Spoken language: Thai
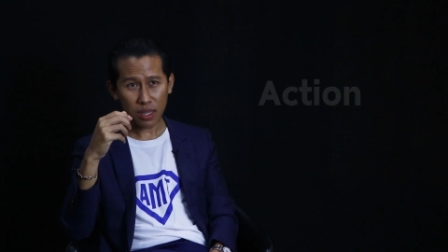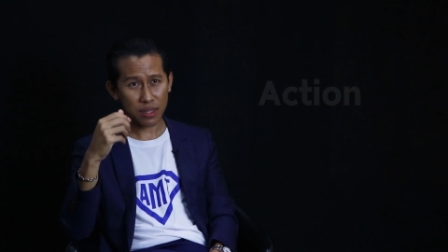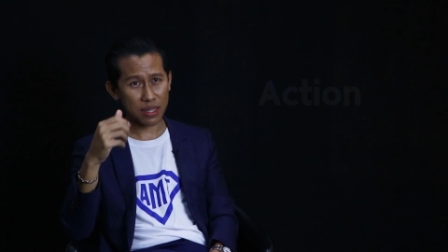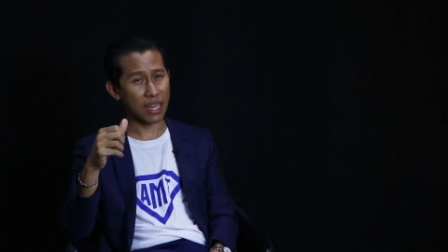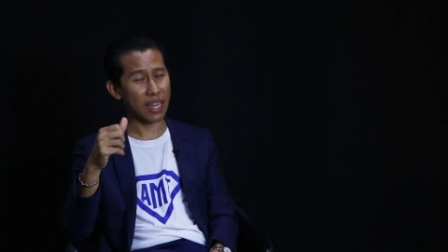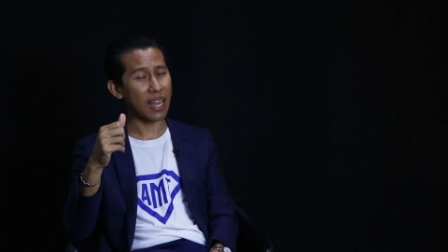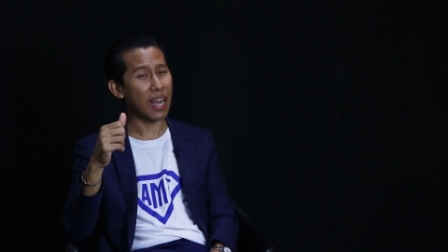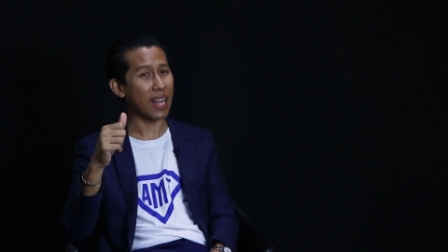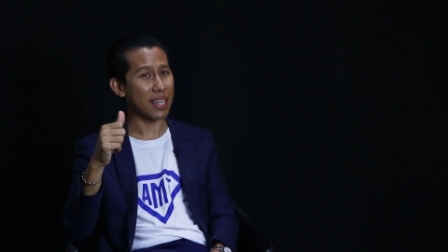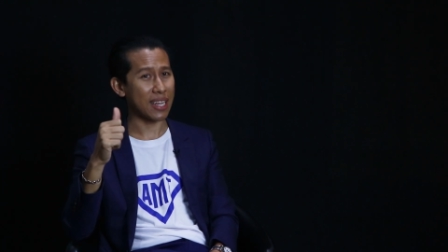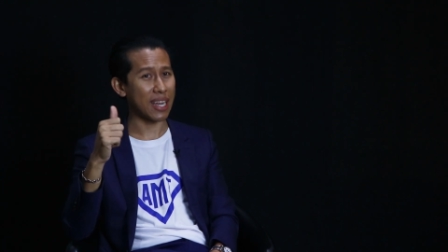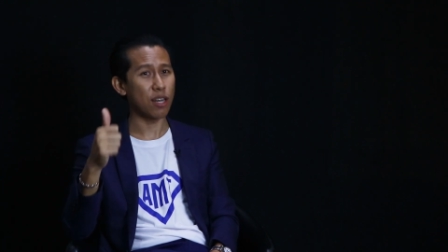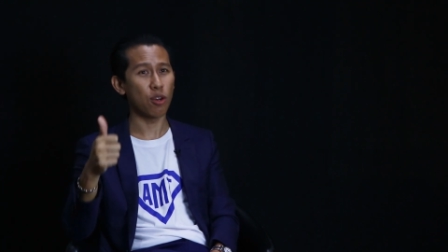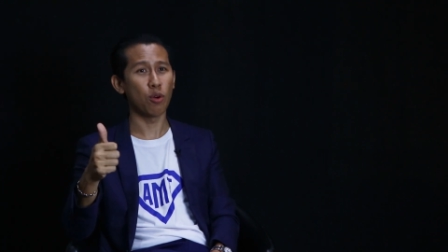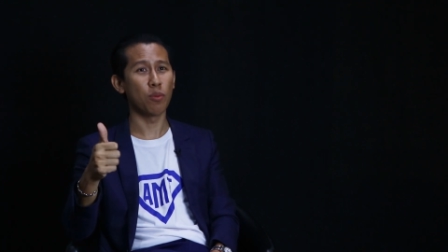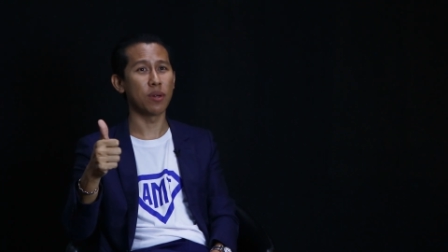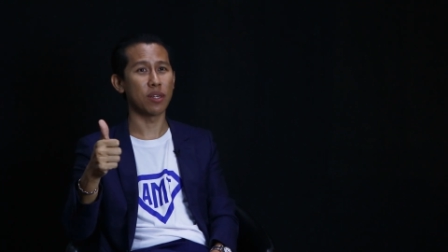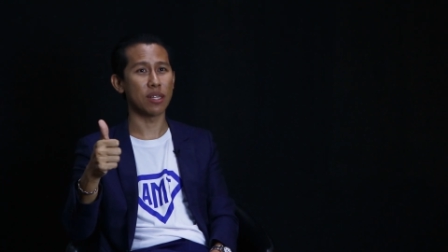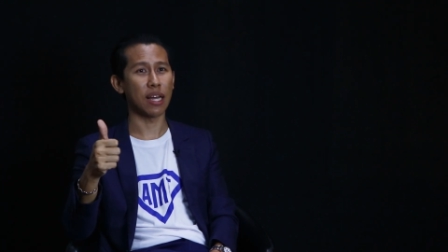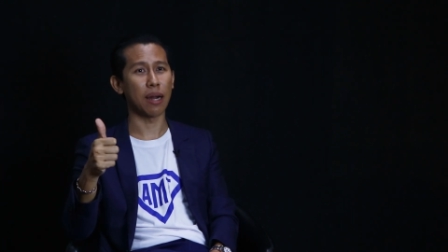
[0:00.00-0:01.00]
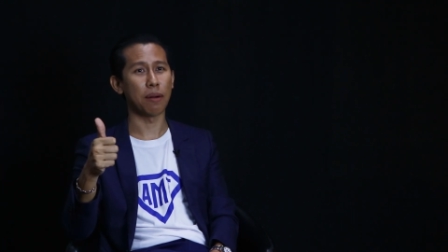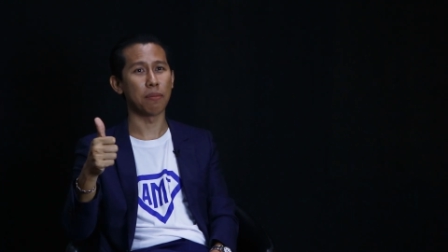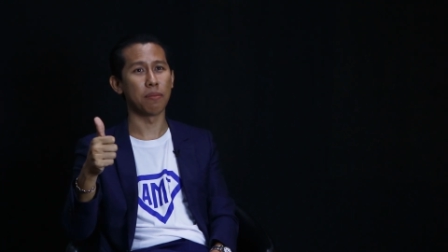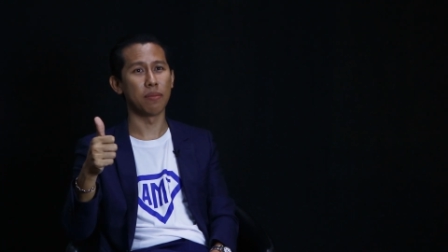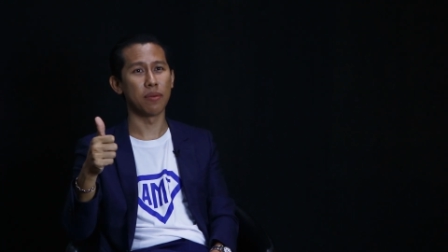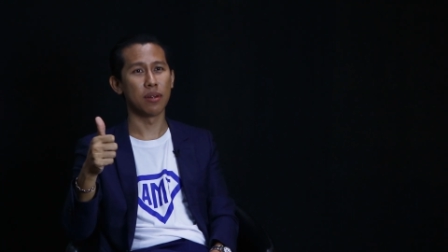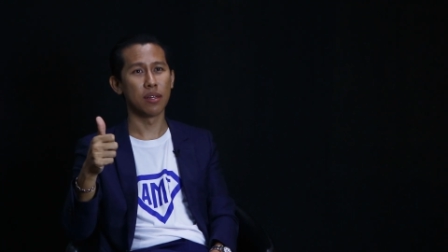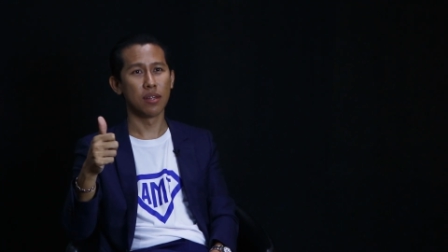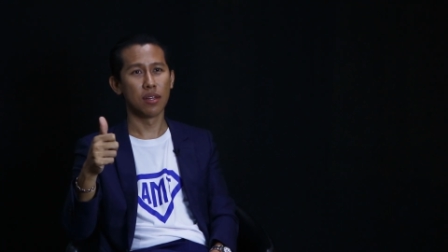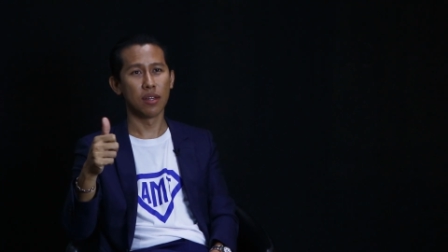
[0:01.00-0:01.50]
แต่ขาดการลงมือ
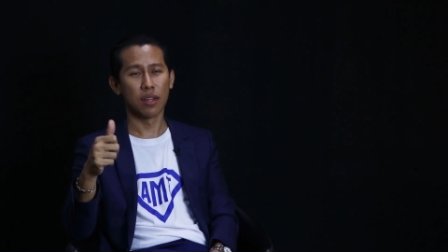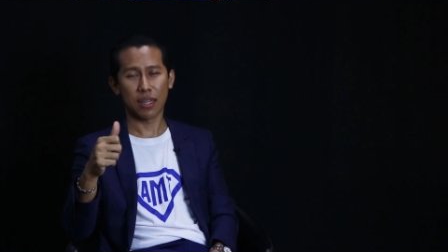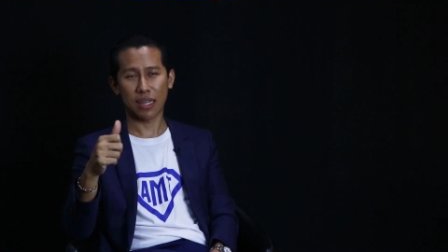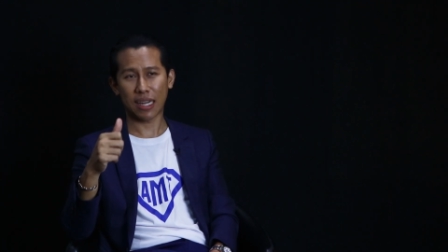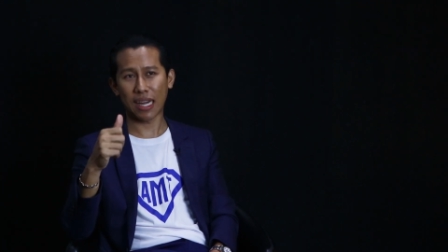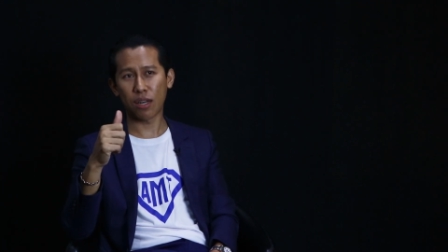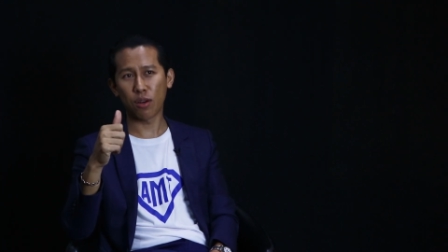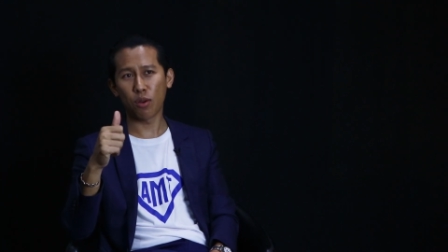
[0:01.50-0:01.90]
ทำ กา